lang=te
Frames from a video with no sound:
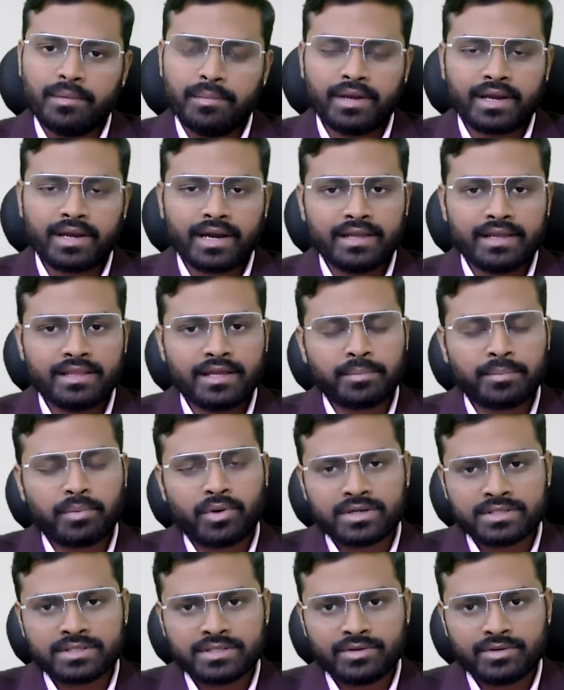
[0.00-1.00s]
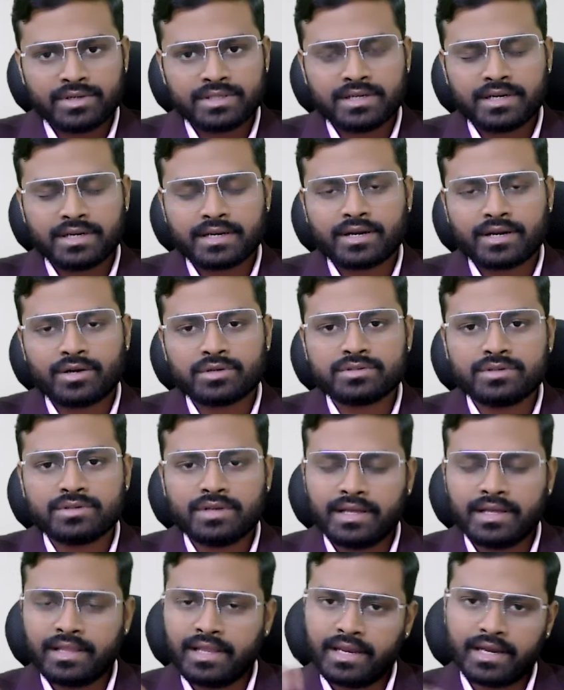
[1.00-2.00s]
మీకు ఐదర్ పాజిటివ్ రిజల్ట్ రావచ్చు
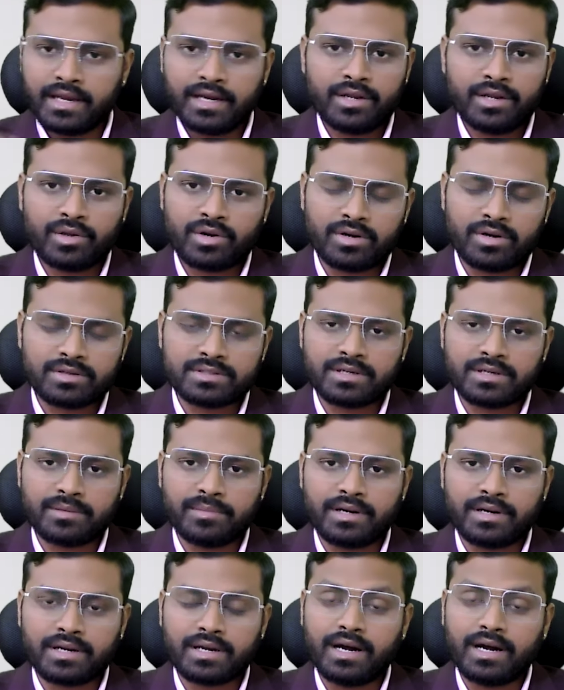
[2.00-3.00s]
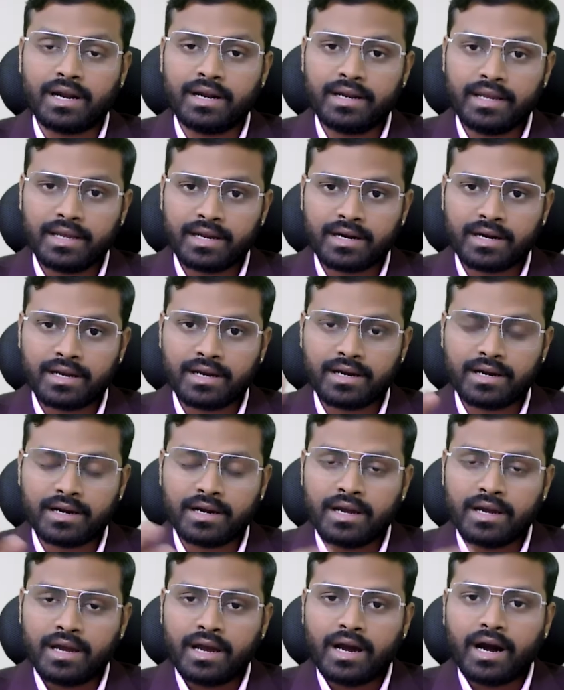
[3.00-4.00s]
లేదా నెగిటివ్ రావచ్చు అనమాట అంటే ఇక్కడ
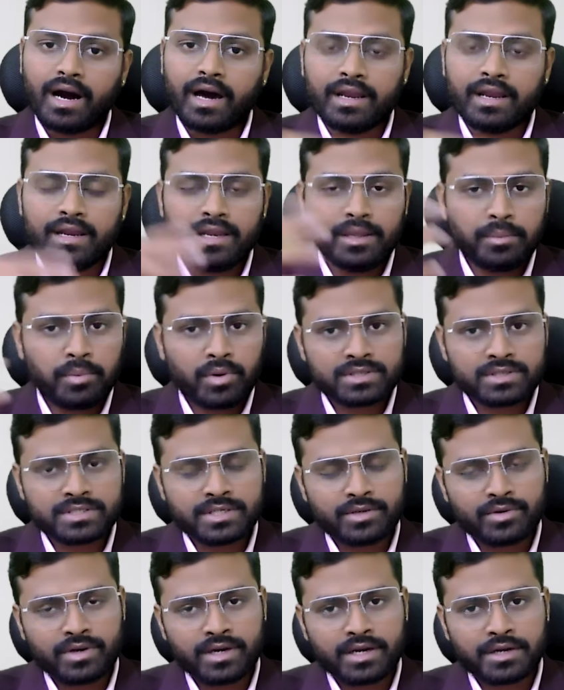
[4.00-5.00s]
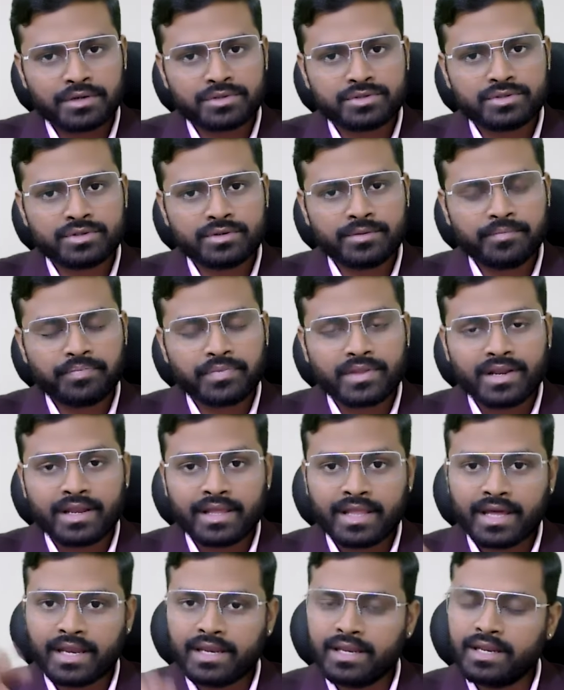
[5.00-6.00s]
అన్ని పాజిటివ్గా రావచ్చు
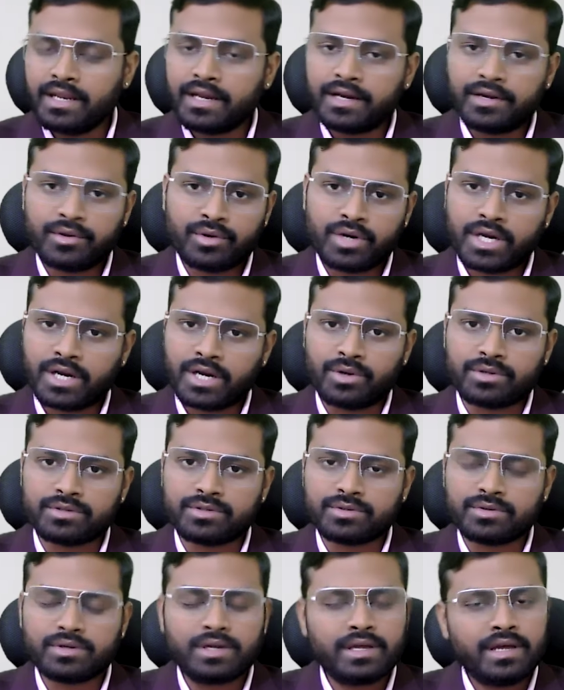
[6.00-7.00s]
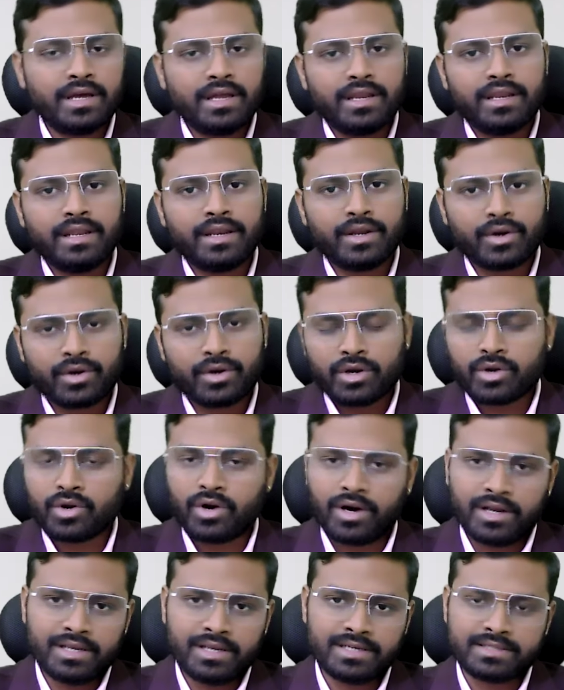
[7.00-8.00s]
లేదా అన్ని నెగిటివ్గా రావచ్చు నిన్న ఒకరు
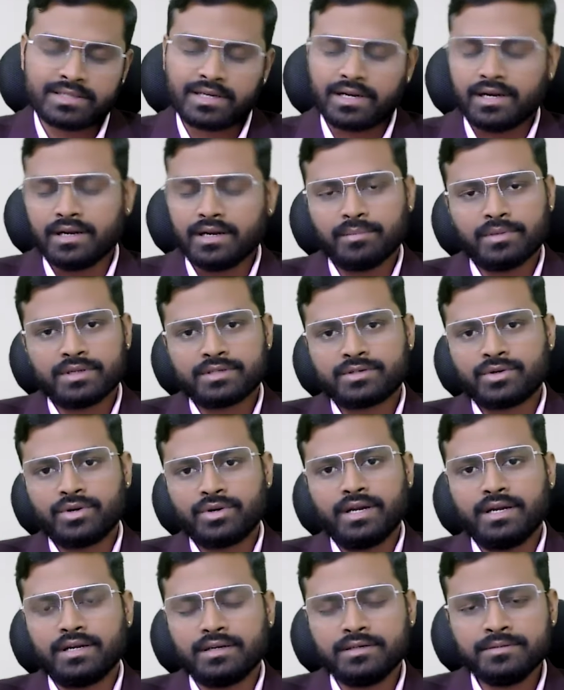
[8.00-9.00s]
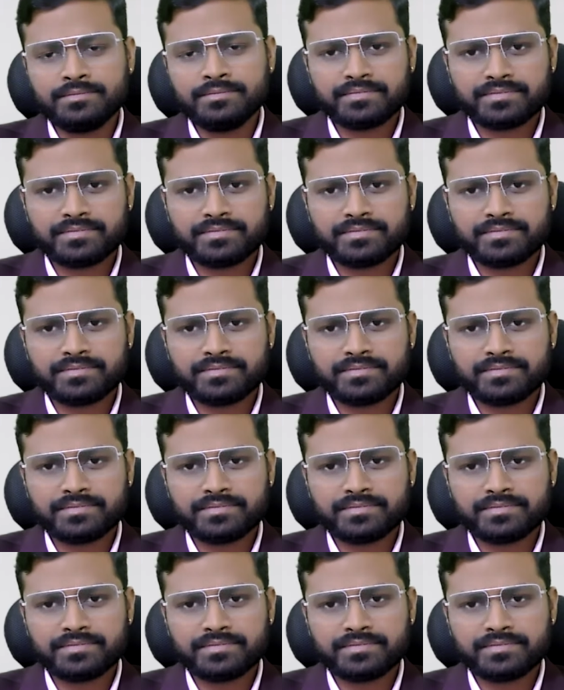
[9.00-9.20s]
కాల్ చేశారండి మన స్టూడెంట్